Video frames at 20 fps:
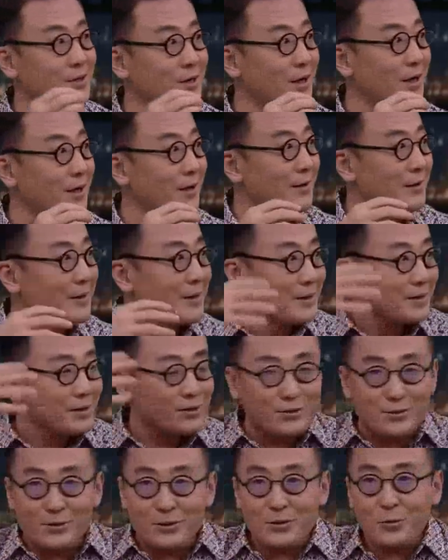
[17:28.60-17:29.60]
你看，
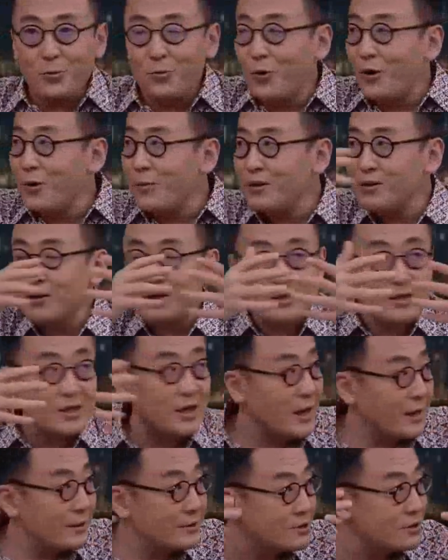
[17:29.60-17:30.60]
是我们的
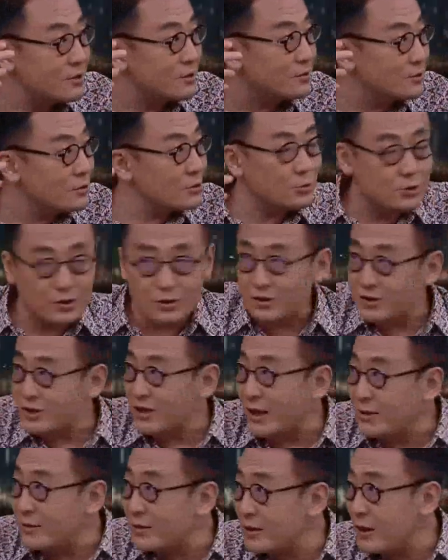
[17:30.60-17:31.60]
眼睛就是
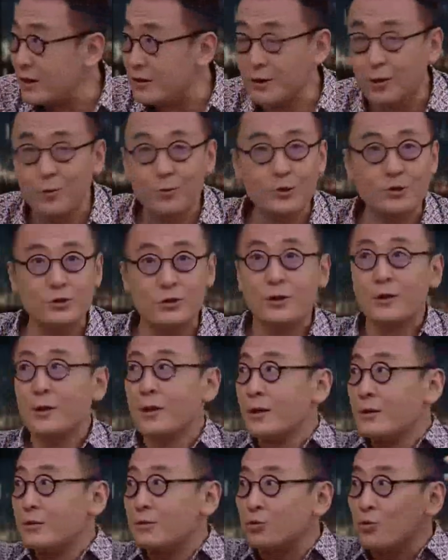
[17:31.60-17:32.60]
散点透视，
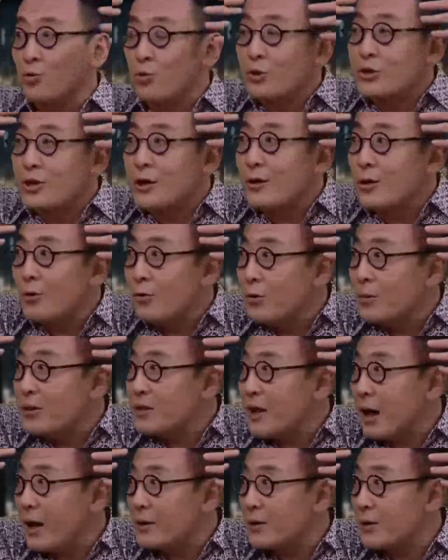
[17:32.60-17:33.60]
组成了我
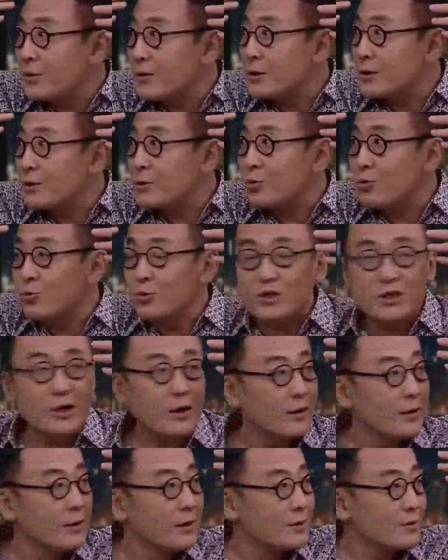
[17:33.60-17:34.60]
们大脑这个图
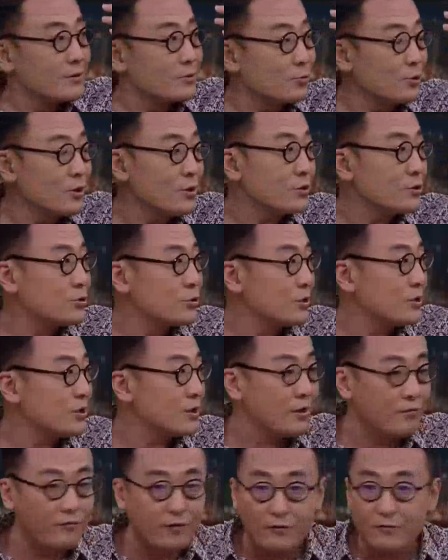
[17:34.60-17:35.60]
像。所以说，
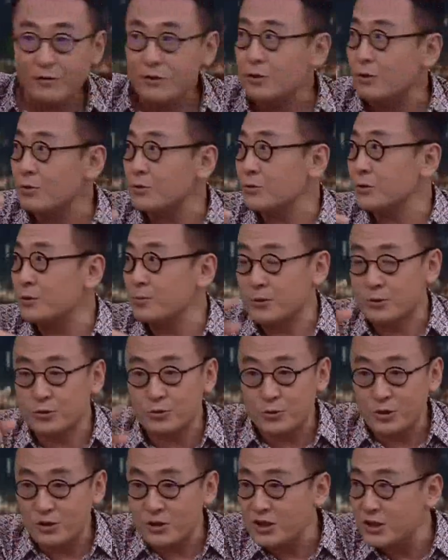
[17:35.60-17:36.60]
这个方文教授这本
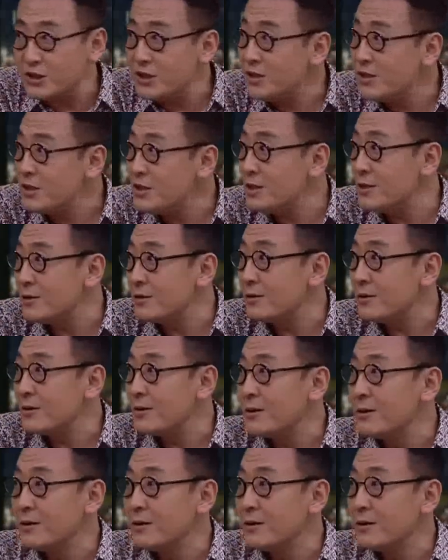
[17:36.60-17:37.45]
书叫心印，